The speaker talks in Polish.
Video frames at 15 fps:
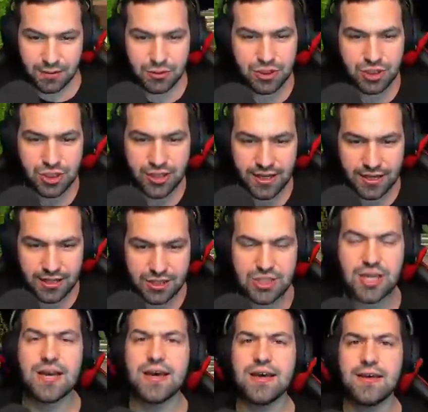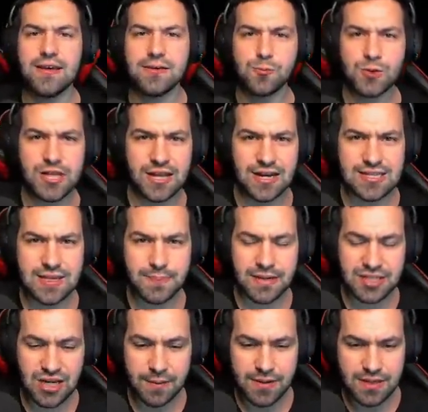odcinek, gdzie Widera
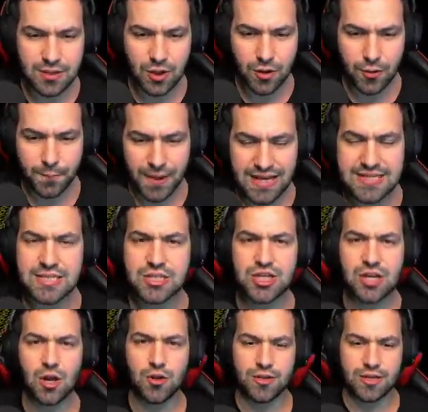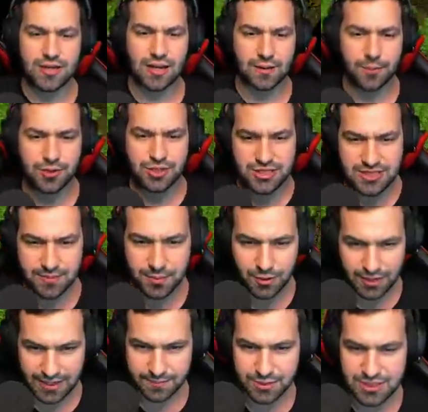zapraszamy do bazy zielonych, albo gdzie jestem
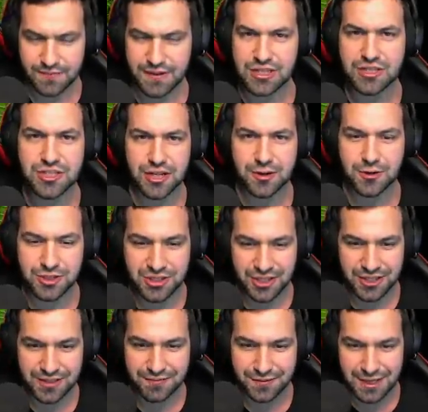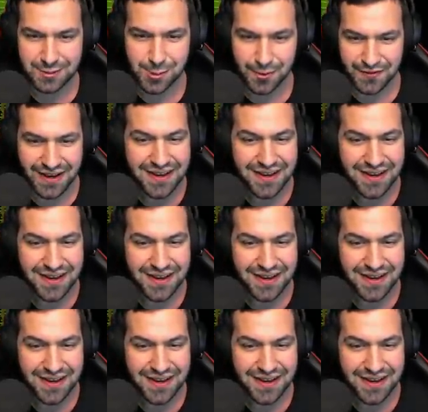lokajem przez 24 godziny w tej głowie